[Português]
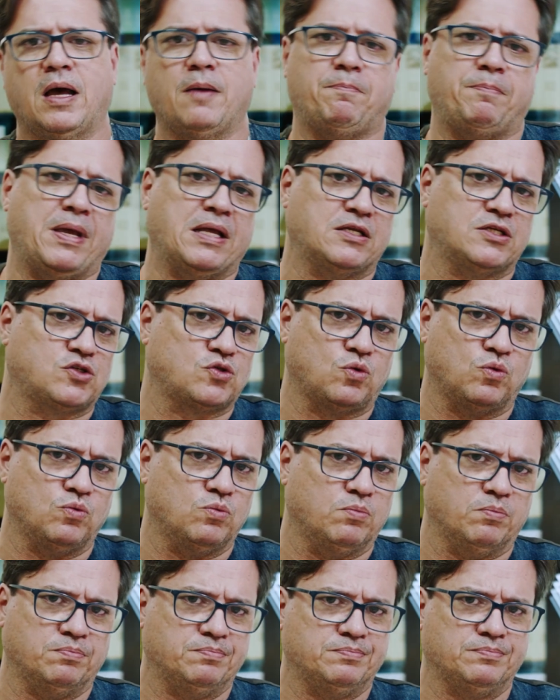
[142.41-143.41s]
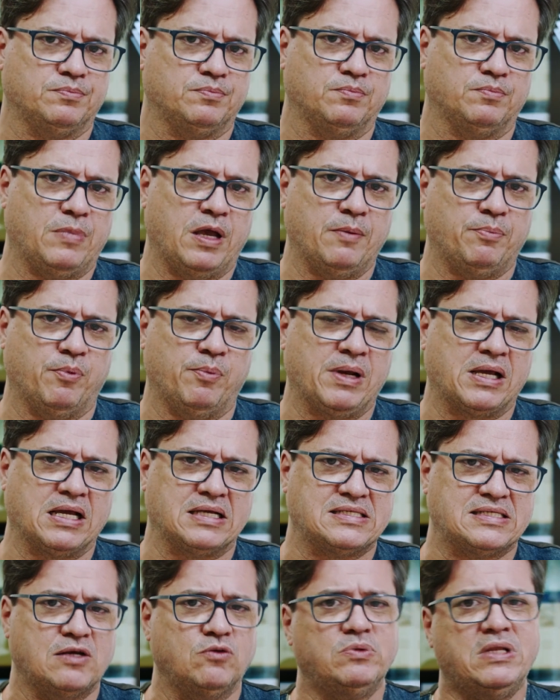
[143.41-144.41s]
apenas com
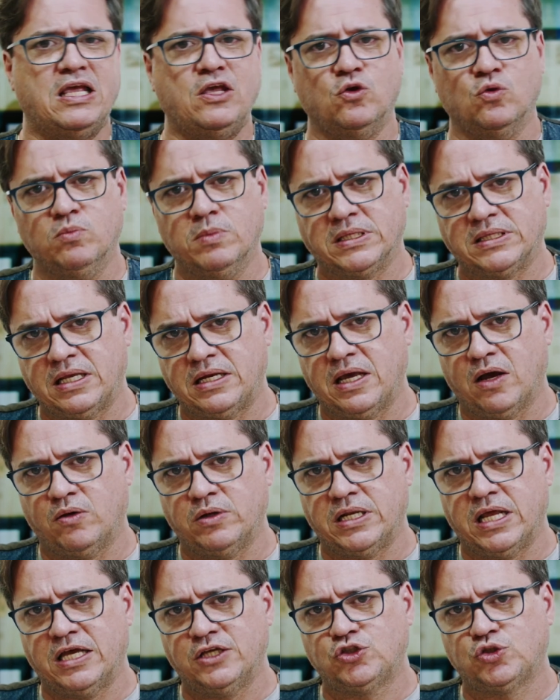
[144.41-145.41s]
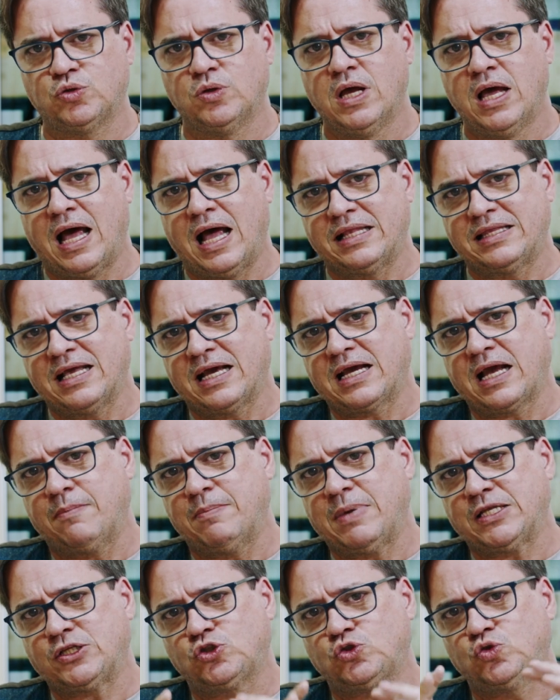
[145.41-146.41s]
republicação, nenhum material inédito, até
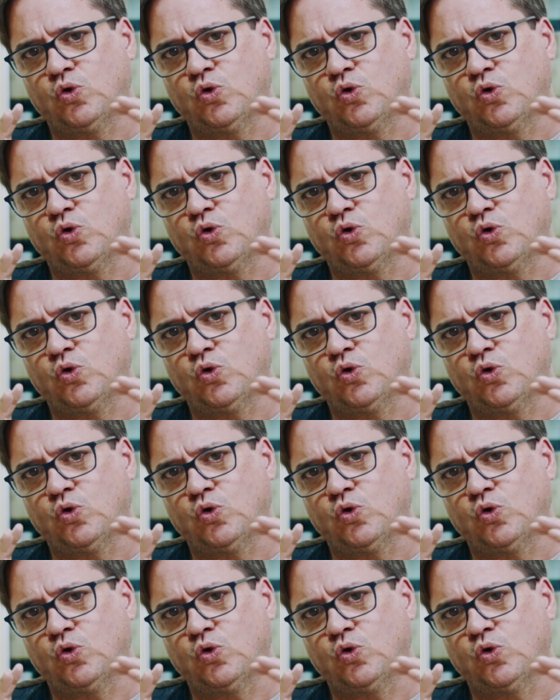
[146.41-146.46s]
acabar